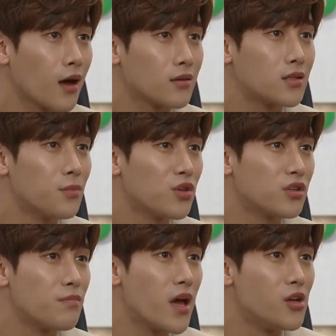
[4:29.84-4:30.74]
다른
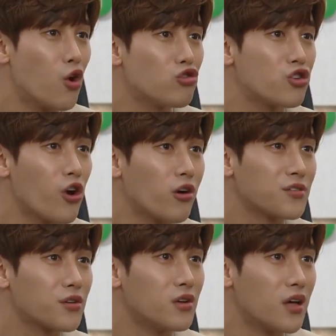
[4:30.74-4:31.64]
팀원들은 매일 연구
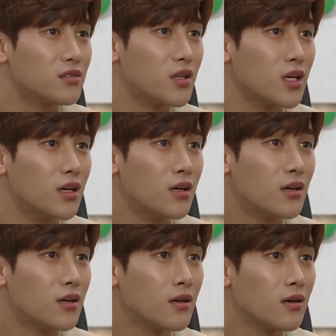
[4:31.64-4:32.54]
결과서를 내는데
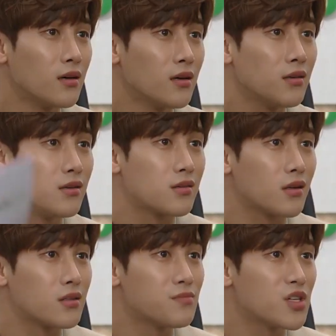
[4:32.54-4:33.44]

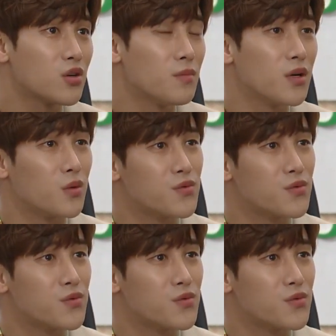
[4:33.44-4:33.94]
이세란 팀장 것만